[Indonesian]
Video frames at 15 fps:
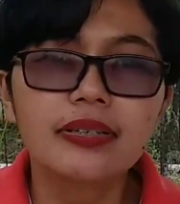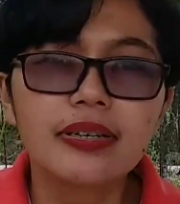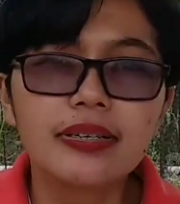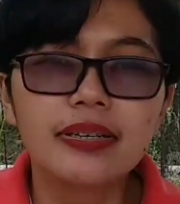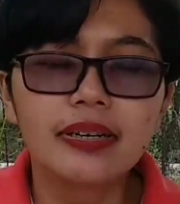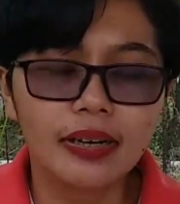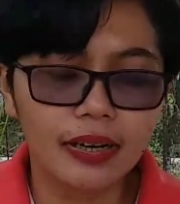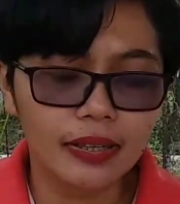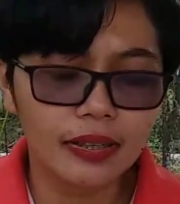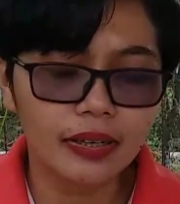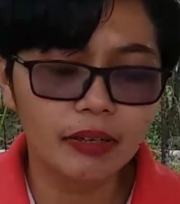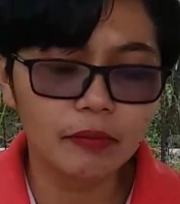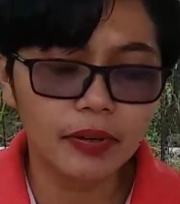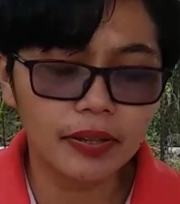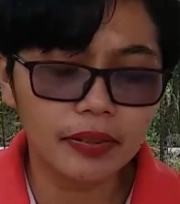Sejana
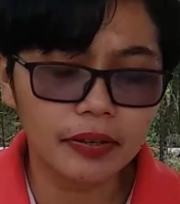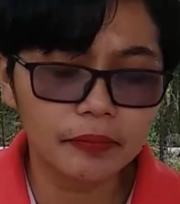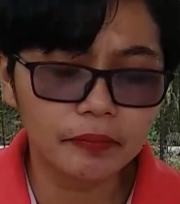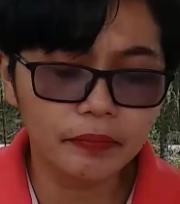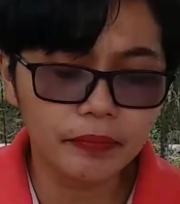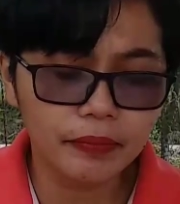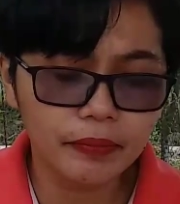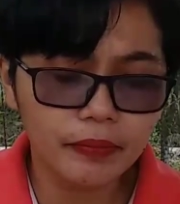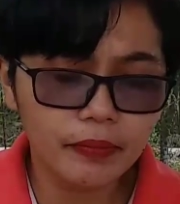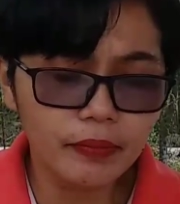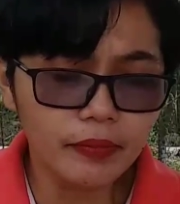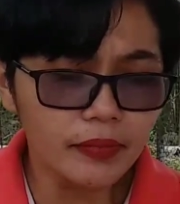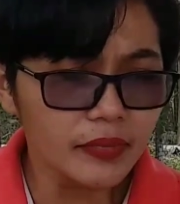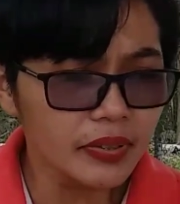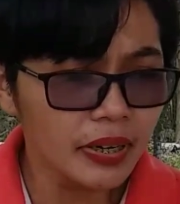kata di Batak.
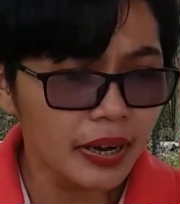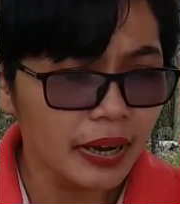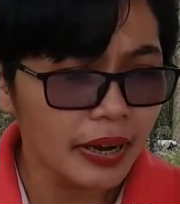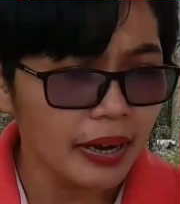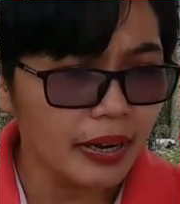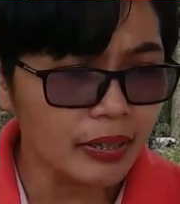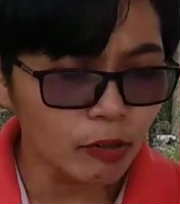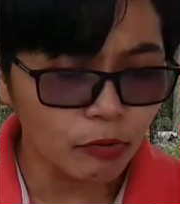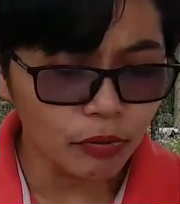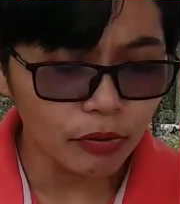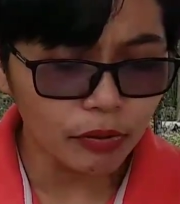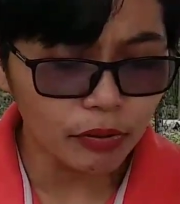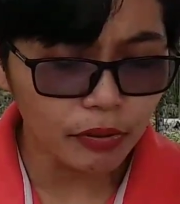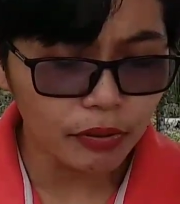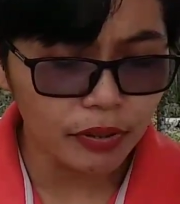
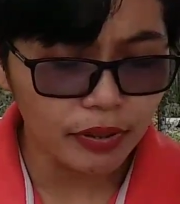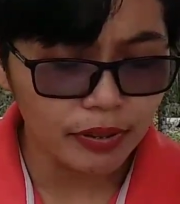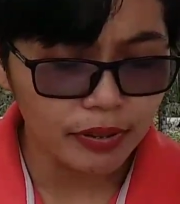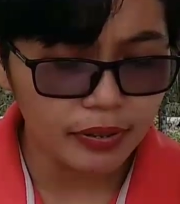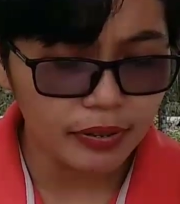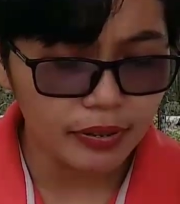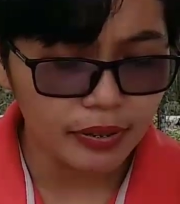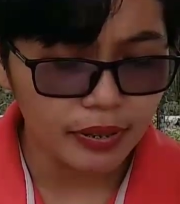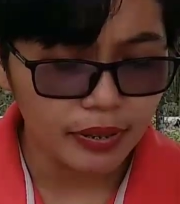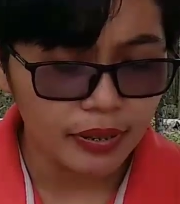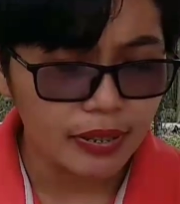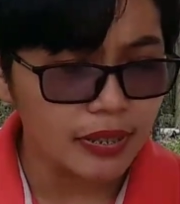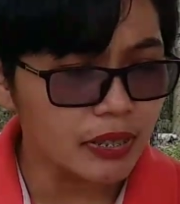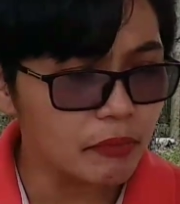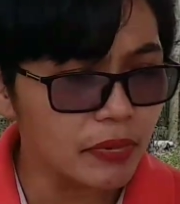Aku
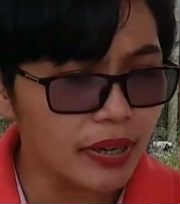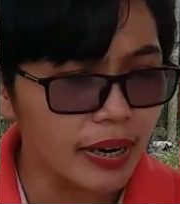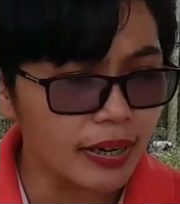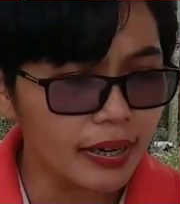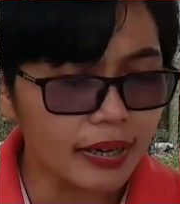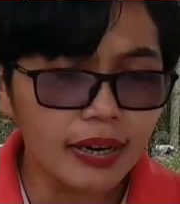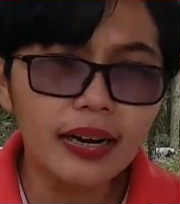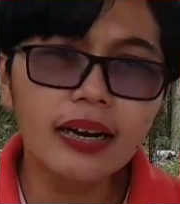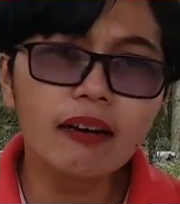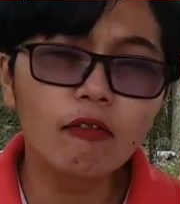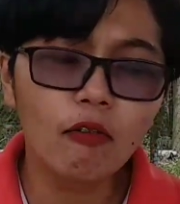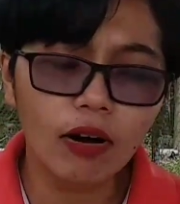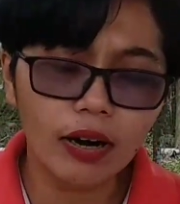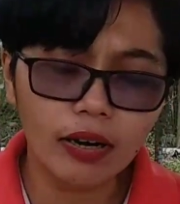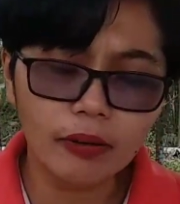si menarik nak ke
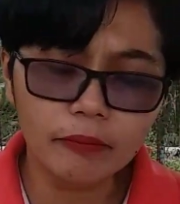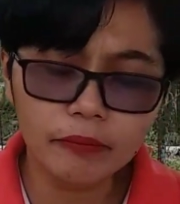aku,